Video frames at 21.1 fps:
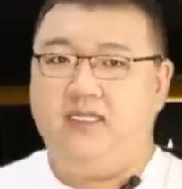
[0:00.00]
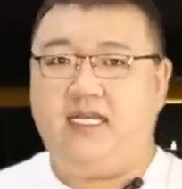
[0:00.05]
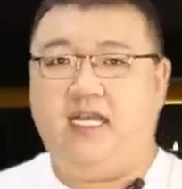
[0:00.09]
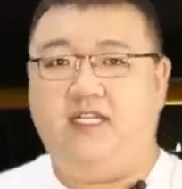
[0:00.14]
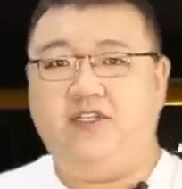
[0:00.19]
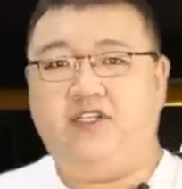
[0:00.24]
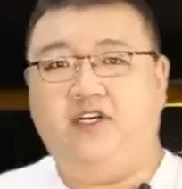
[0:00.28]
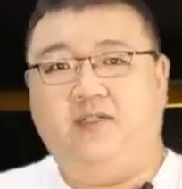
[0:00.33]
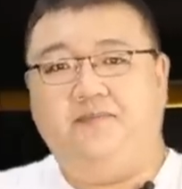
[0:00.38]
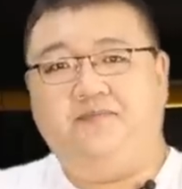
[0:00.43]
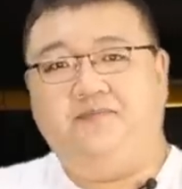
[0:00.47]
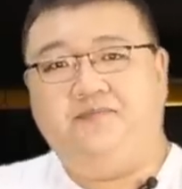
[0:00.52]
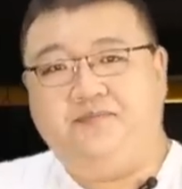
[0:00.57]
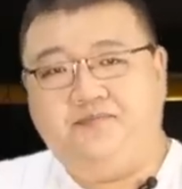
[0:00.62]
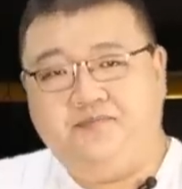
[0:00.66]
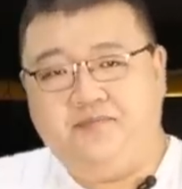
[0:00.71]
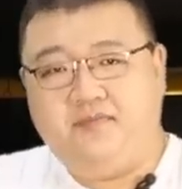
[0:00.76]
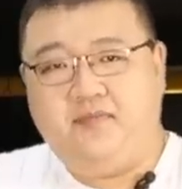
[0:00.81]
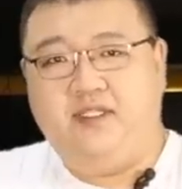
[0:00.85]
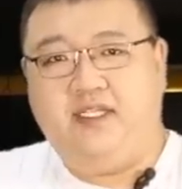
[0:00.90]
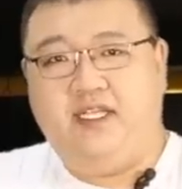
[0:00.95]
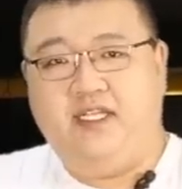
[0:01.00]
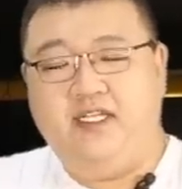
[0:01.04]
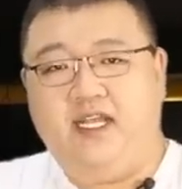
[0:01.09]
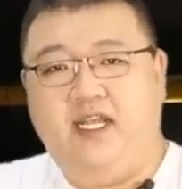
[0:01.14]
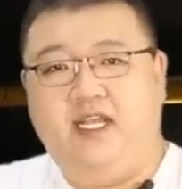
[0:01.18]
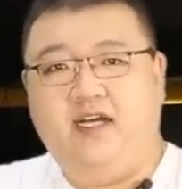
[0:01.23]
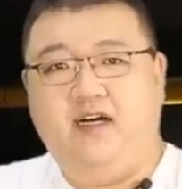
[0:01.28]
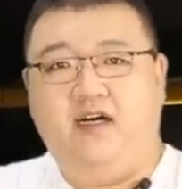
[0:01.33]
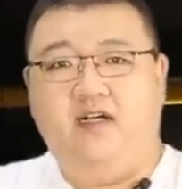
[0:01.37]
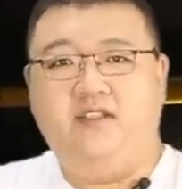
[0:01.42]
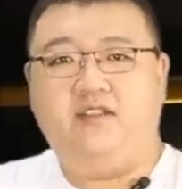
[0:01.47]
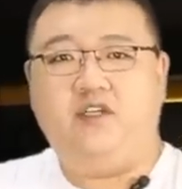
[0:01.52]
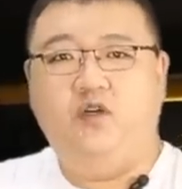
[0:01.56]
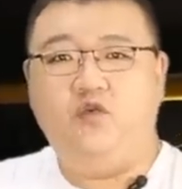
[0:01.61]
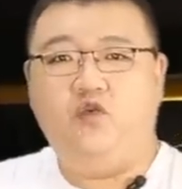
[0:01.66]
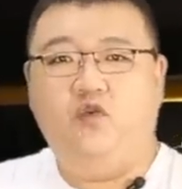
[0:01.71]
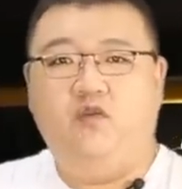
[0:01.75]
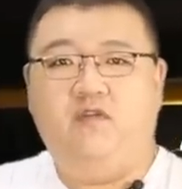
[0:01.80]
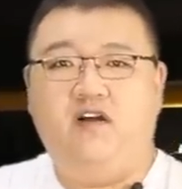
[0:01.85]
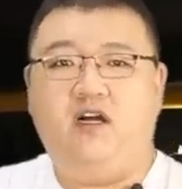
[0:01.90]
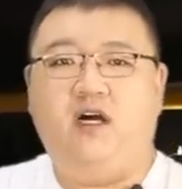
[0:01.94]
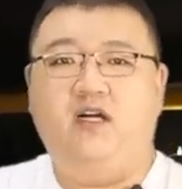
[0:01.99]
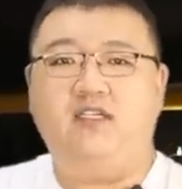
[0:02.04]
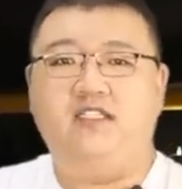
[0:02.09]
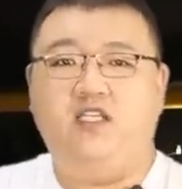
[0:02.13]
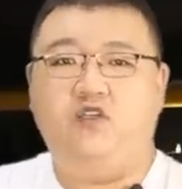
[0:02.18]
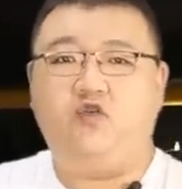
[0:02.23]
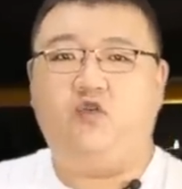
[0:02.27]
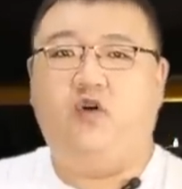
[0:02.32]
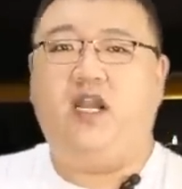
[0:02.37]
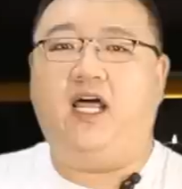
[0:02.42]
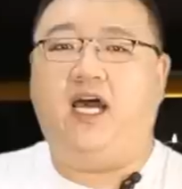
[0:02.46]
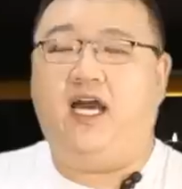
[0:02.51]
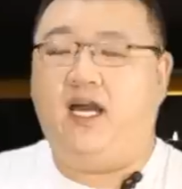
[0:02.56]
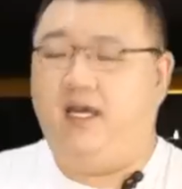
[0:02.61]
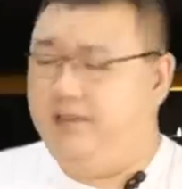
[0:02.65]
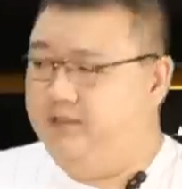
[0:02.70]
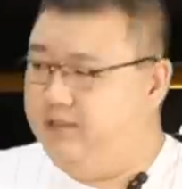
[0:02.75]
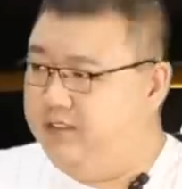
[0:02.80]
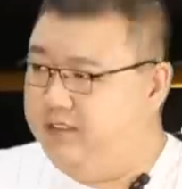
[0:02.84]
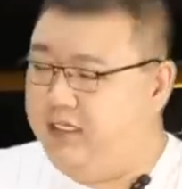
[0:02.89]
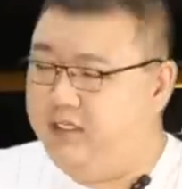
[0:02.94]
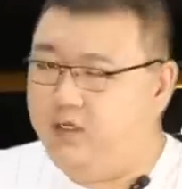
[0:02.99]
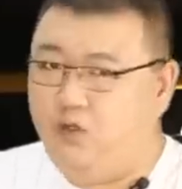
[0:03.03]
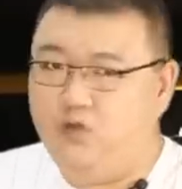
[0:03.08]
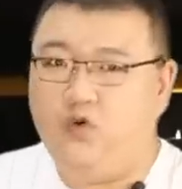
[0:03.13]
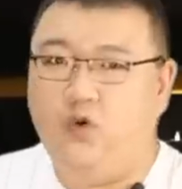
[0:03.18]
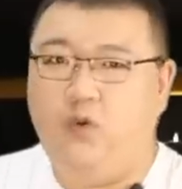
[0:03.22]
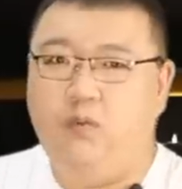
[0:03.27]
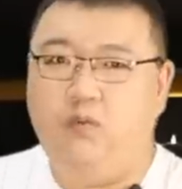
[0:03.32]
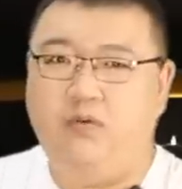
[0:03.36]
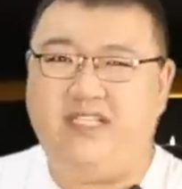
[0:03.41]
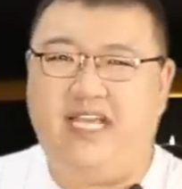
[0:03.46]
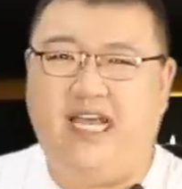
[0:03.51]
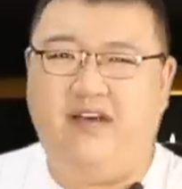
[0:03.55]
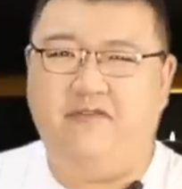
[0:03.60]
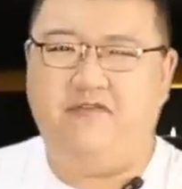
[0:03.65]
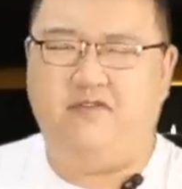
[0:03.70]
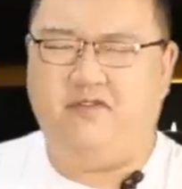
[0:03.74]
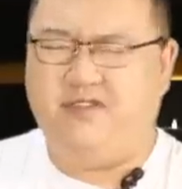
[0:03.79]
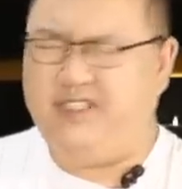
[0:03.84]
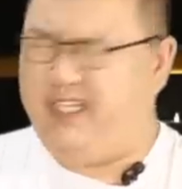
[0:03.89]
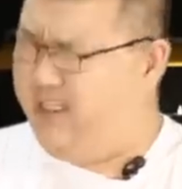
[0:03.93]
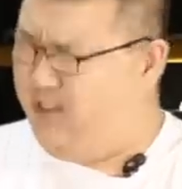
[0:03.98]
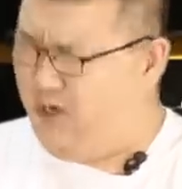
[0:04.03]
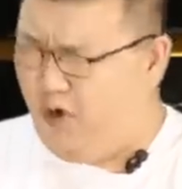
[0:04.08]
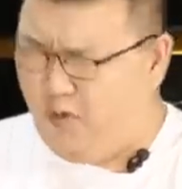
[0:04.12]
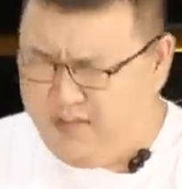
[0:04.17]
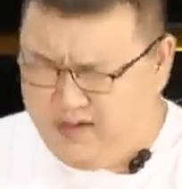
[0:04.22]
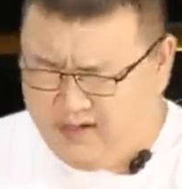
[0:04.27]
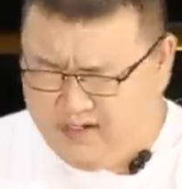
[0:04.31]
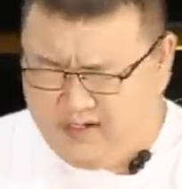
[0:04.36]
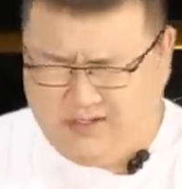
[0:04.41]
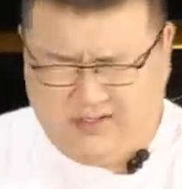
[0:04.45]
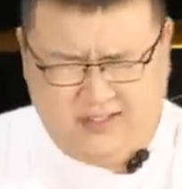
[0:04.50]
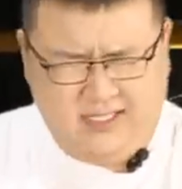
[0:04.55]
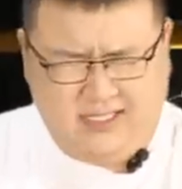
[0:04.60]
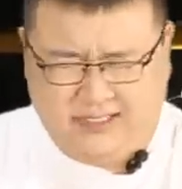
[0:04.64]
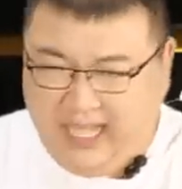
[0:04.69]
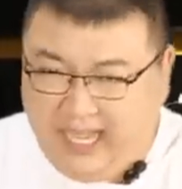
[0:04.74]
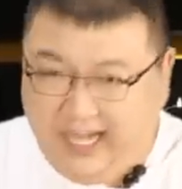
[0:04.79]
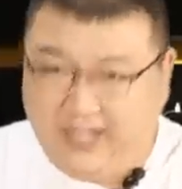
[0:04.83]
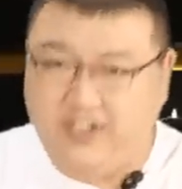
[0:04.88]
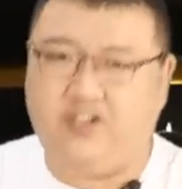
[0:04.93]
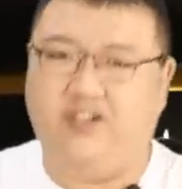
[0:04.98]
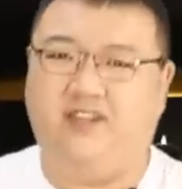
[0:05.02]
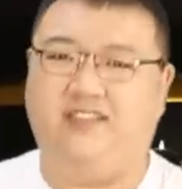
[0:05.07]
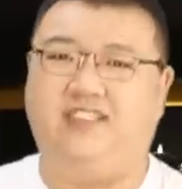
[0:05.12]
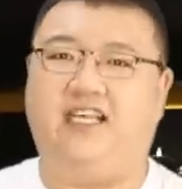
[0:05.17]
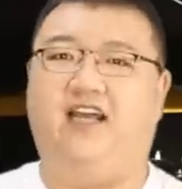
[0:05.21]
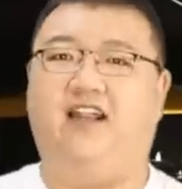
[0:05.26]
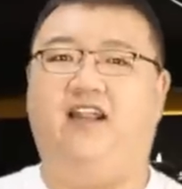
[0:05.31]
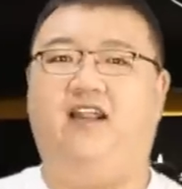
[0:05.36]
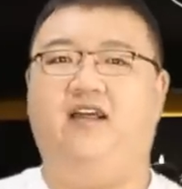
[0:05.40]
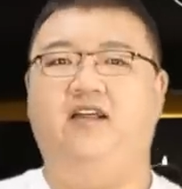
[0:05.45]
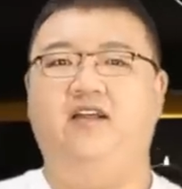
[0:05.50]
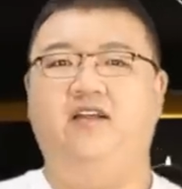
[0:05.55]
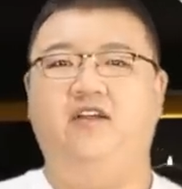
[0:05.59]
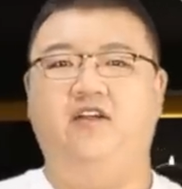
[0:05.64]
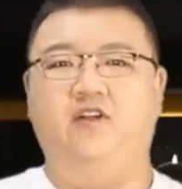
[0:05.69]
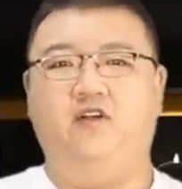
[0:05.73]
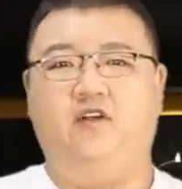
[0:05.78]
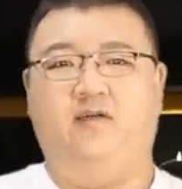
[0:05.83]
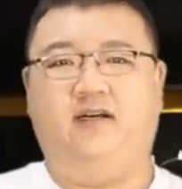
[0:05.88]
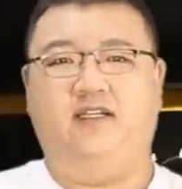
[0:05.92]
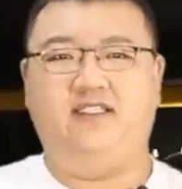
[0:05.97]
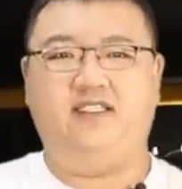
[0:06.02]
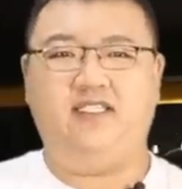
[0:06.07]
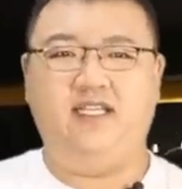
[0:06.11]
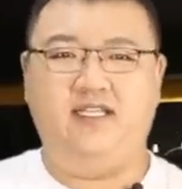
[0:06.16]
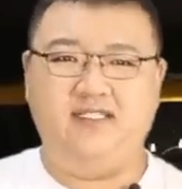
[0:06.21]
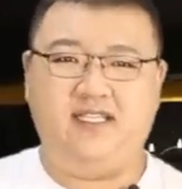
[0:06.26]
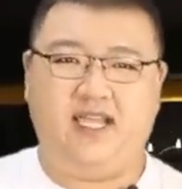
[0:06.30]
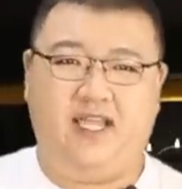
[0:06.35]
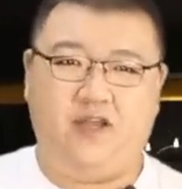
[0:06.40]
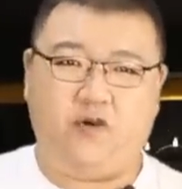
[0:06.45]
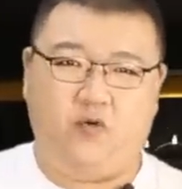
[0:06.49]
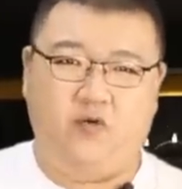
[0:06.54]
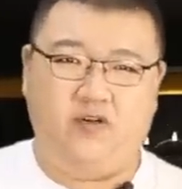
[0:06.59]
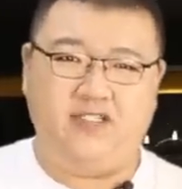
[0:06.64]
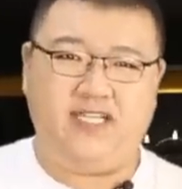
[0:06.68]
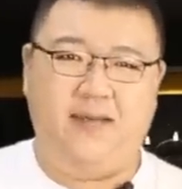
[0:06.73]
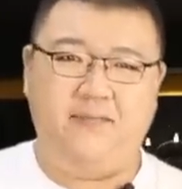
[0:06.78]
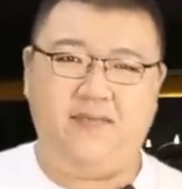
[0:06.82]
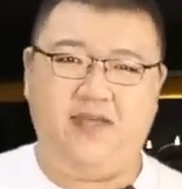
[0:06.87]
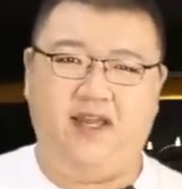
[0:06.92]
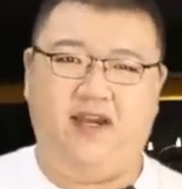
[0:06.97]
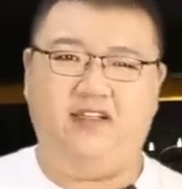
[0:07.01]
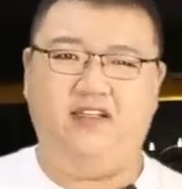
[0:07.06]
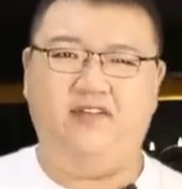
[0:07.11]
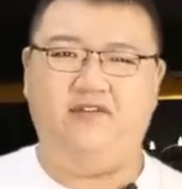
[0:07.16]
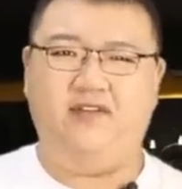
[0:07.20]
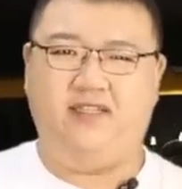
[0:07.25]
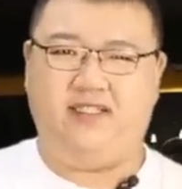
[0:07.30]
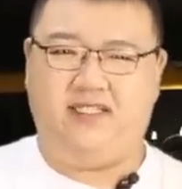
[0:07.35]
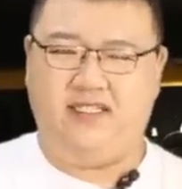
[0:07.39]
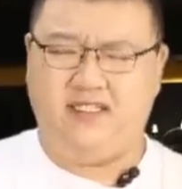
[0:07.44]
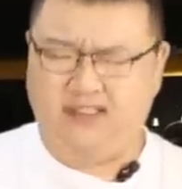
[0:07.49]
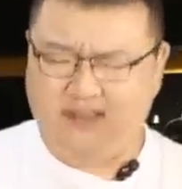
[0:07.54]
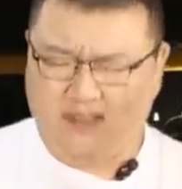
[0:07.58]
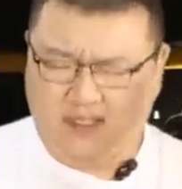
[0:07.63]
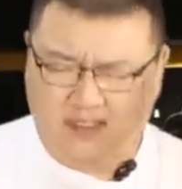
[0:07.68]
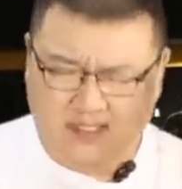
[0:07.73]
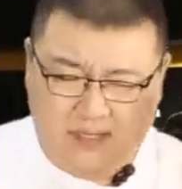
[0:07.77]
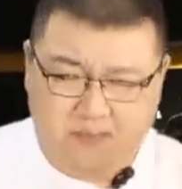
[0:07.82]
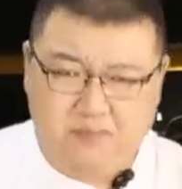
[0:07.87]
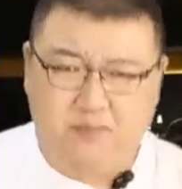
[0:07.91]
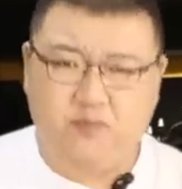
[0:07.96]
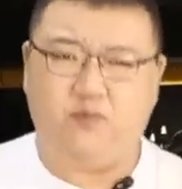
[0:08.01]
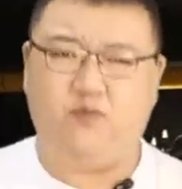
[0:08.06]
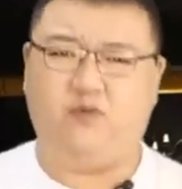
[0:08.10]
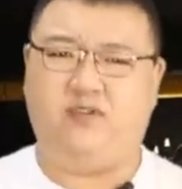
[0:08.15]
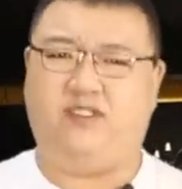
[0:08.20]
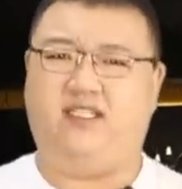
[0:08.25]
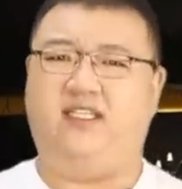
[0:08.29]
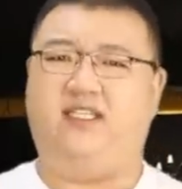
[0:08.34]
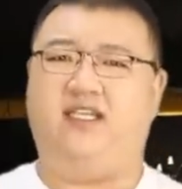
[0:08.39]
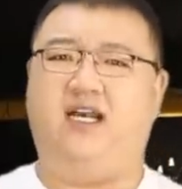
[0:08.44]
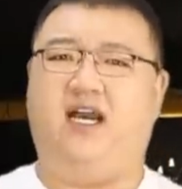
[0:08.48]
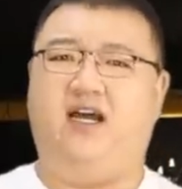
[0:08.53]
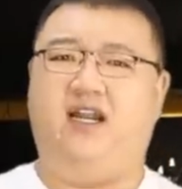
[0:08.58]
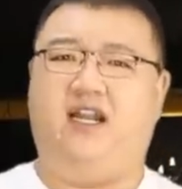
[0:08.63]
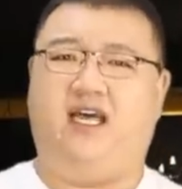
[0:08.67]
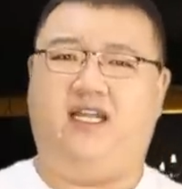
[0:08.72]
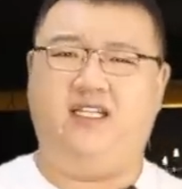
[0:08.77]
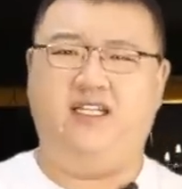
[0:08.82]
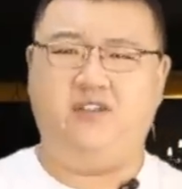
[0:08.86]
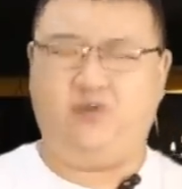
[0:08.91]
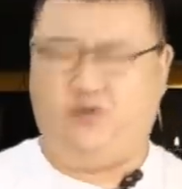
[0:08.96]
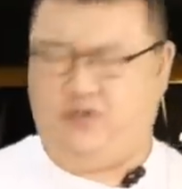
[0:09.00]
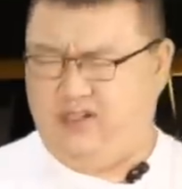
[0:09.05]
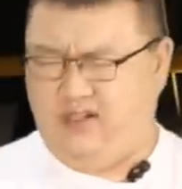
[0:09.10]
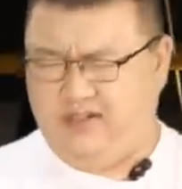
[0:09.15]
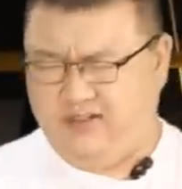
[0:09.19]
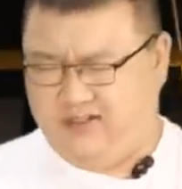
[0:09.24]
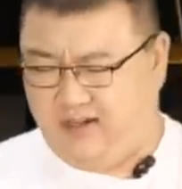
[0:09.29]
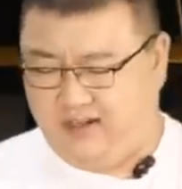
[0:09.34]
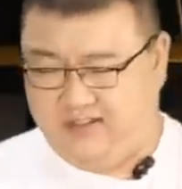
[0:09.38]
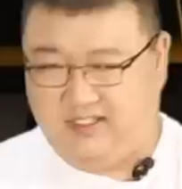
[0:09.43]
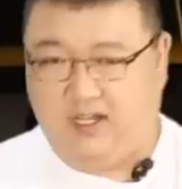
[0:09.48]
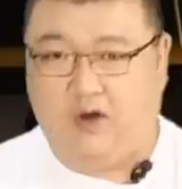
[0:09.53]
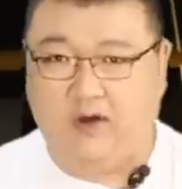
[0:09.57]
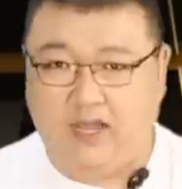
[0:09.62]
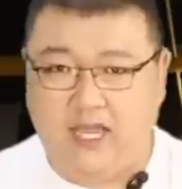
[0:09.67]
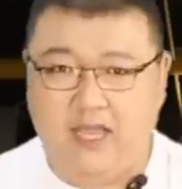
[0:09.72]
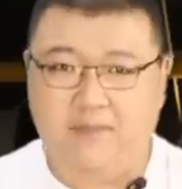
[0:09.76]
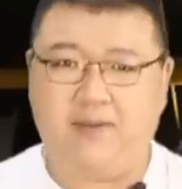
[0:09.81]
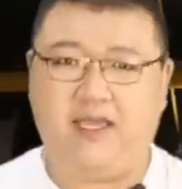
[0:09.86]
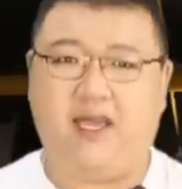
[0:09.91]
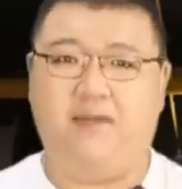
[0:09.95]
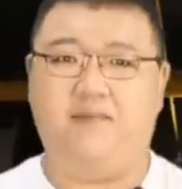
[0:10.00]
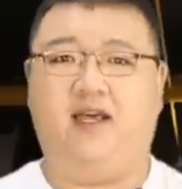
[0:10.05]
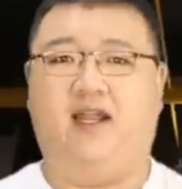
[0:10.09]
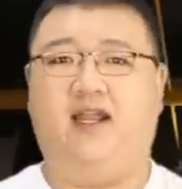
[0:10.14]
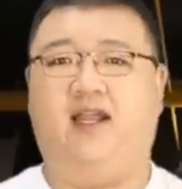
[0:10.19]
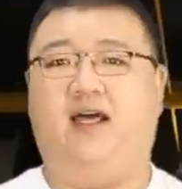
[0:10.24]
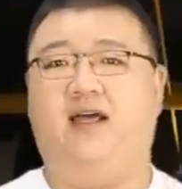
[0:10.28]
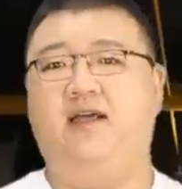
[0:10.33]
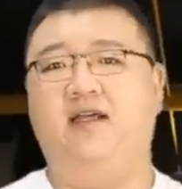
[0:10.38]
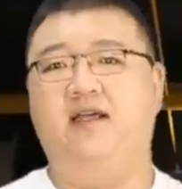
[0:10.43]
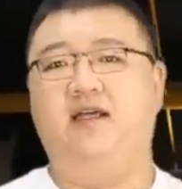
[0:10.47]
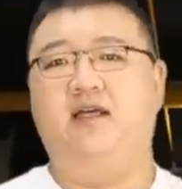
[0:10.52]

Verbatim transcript: 嘉庆，你这个曾祖父康熙说了啊，这叫永不加赋，这条命的实在太扯淡了，对吧？现在国家面临的问题跟当年不一样了，这种政策早该变变了。